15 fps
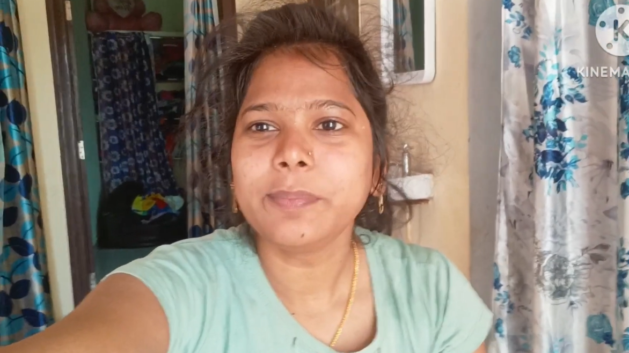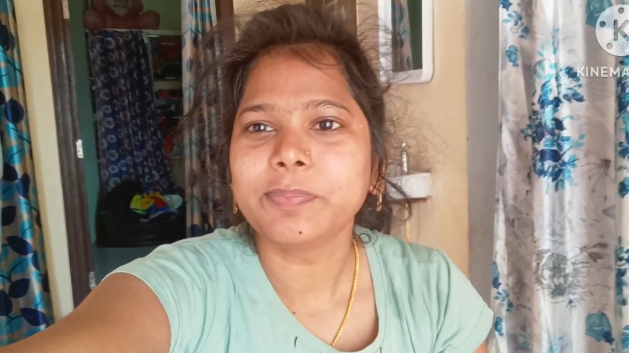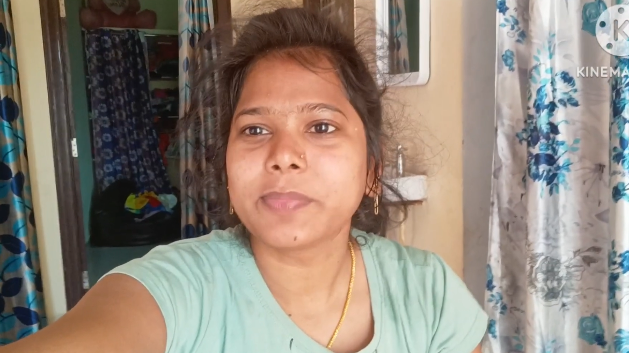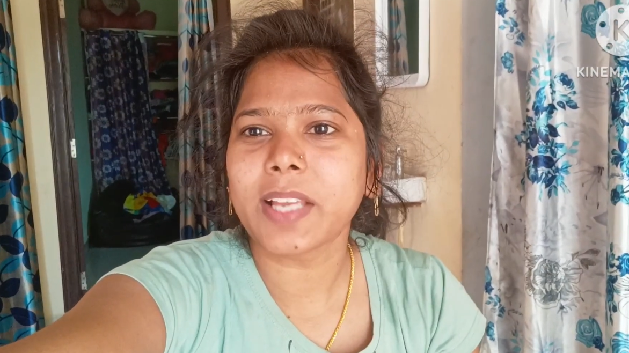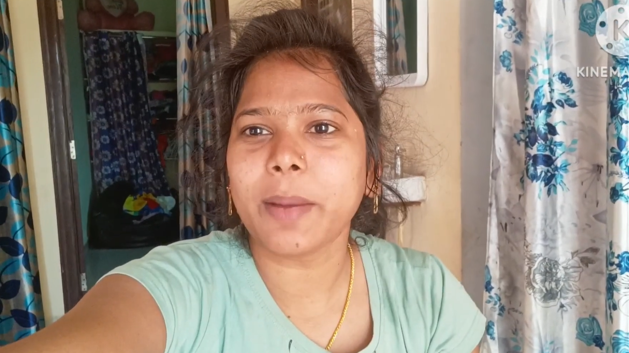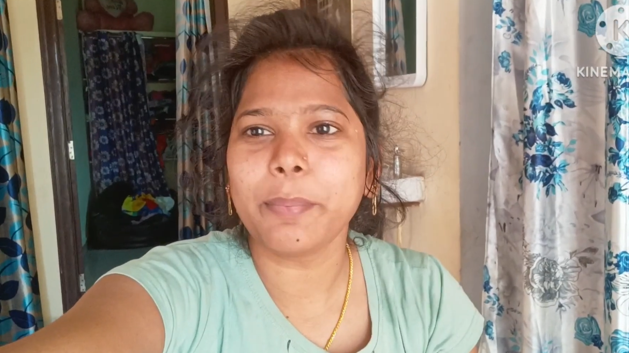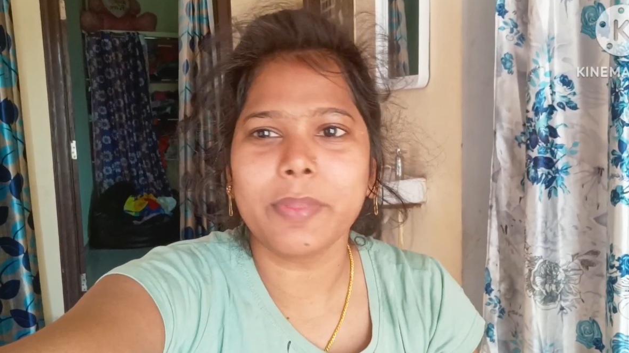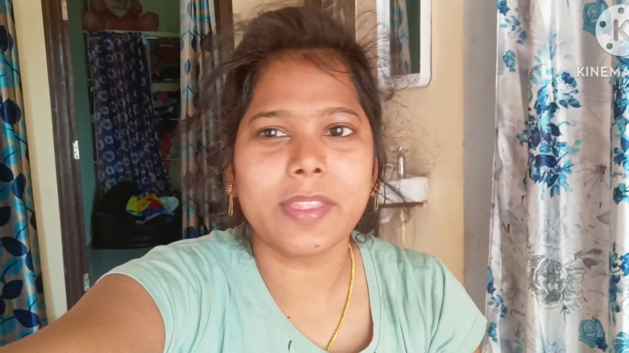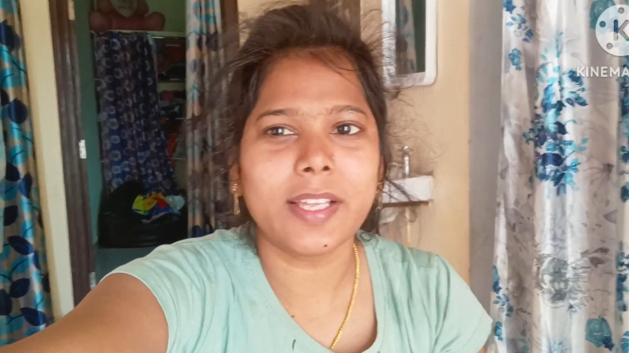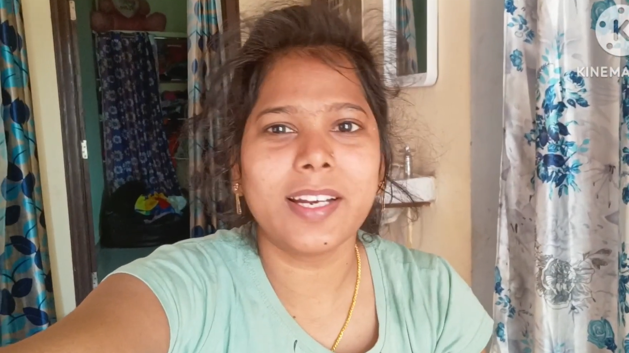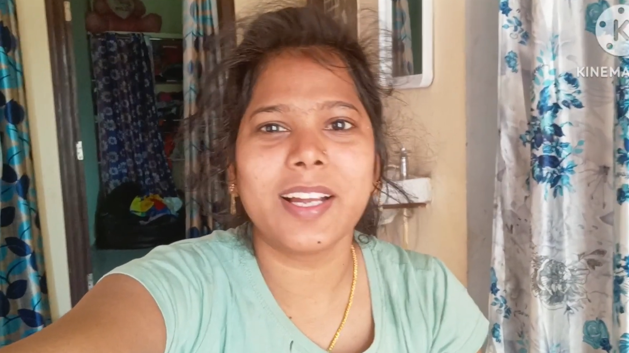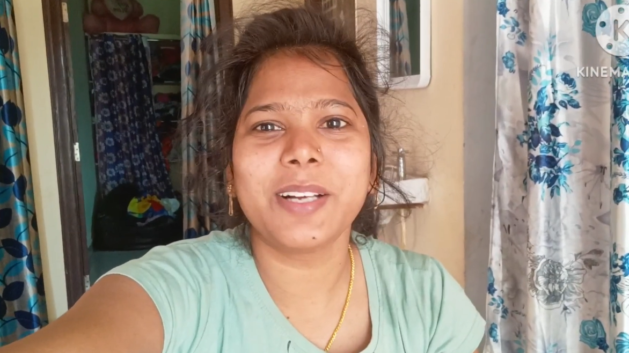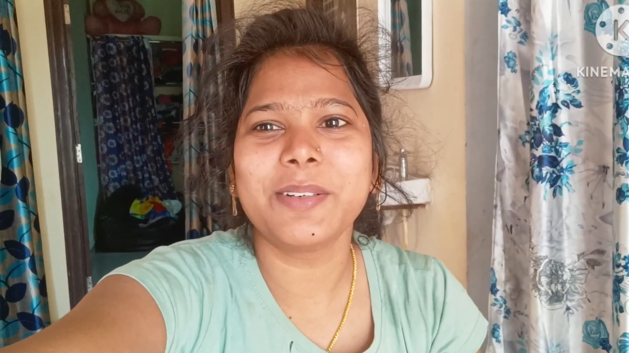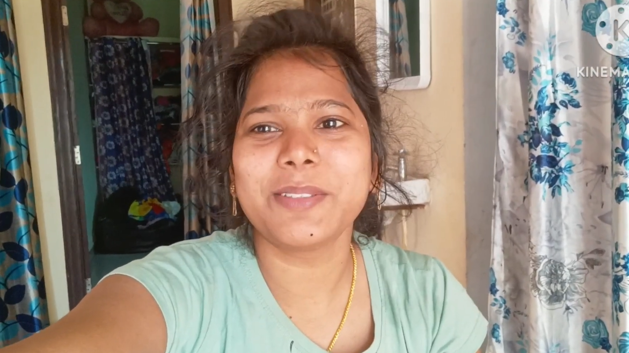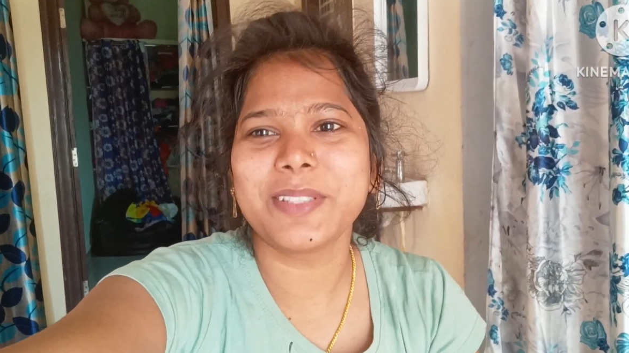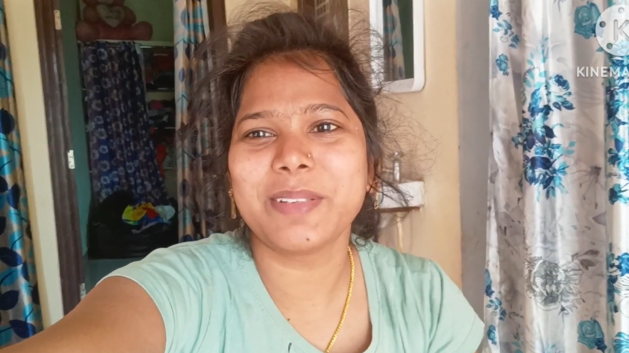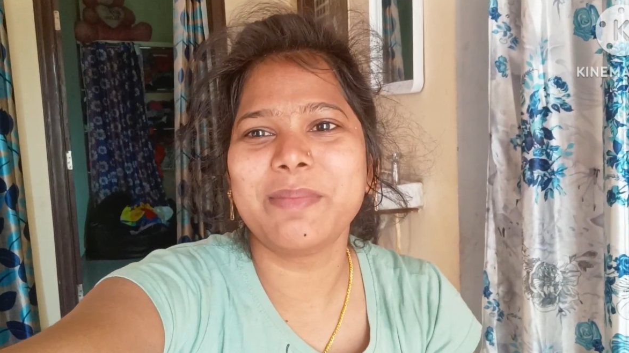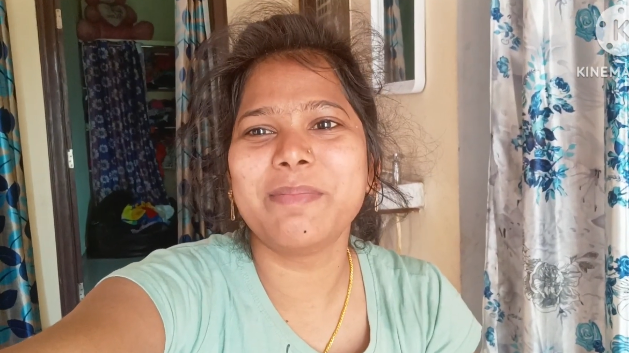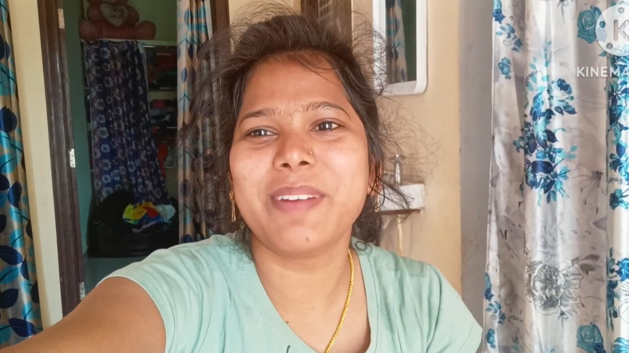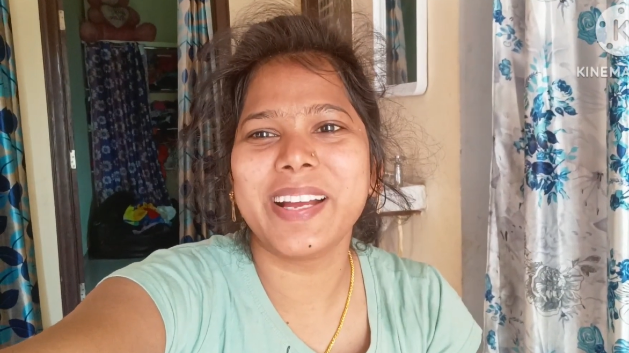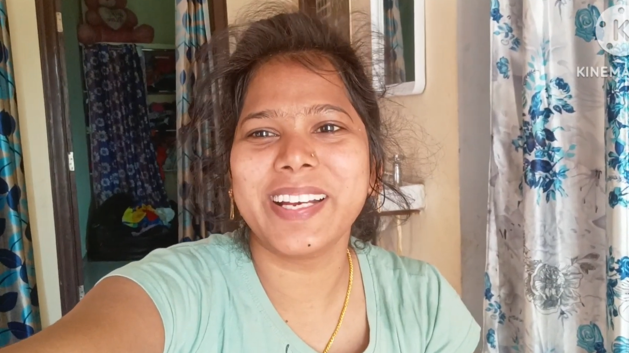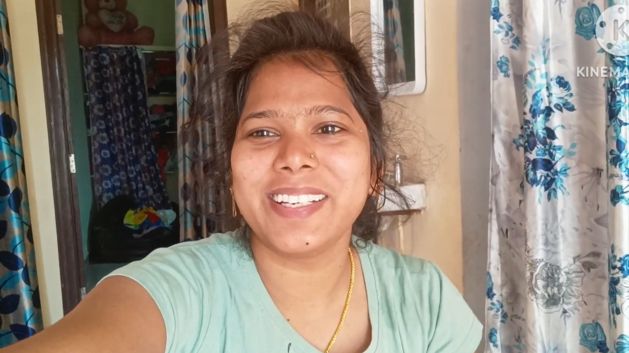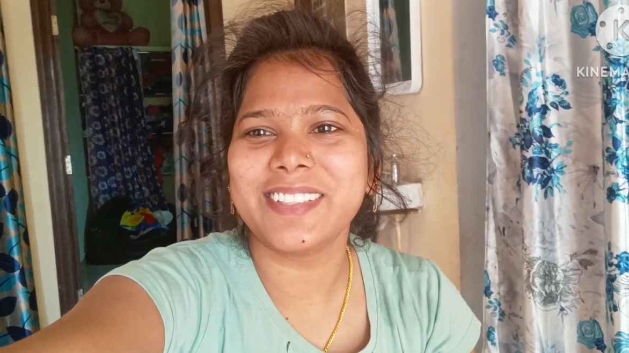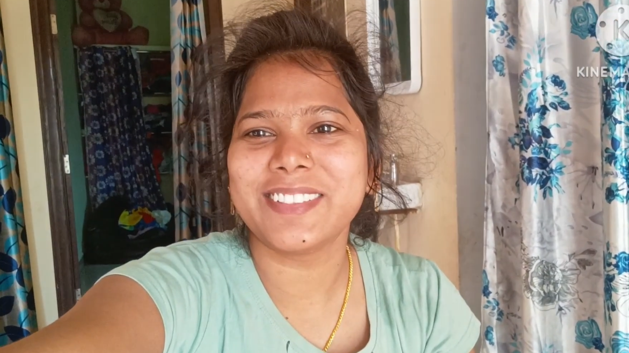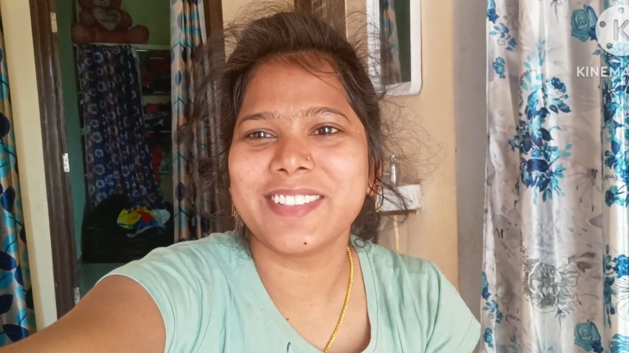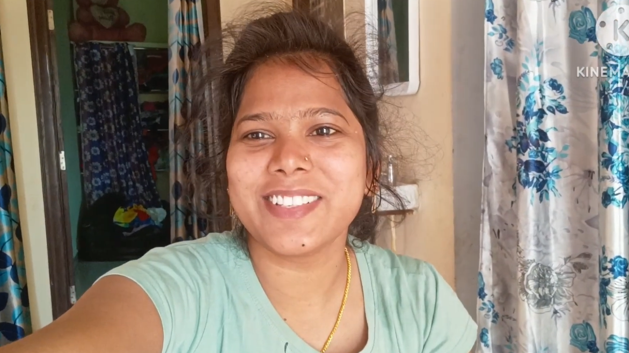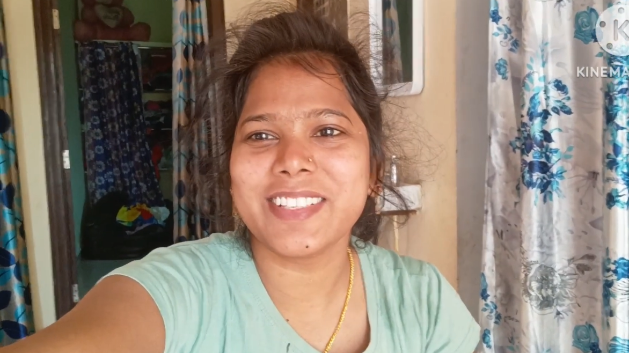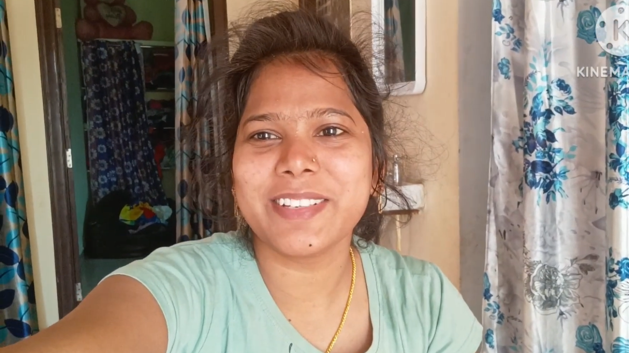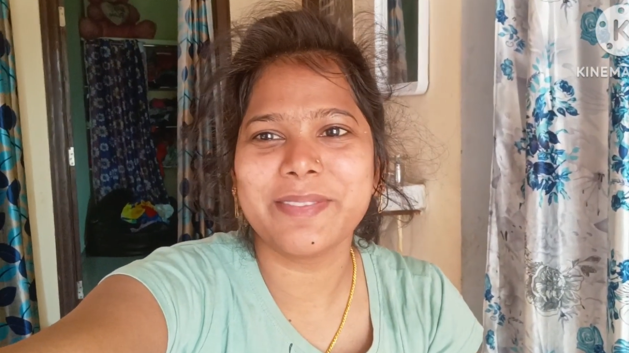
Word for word: కాకపోతే నా కోసం బయట నుంచి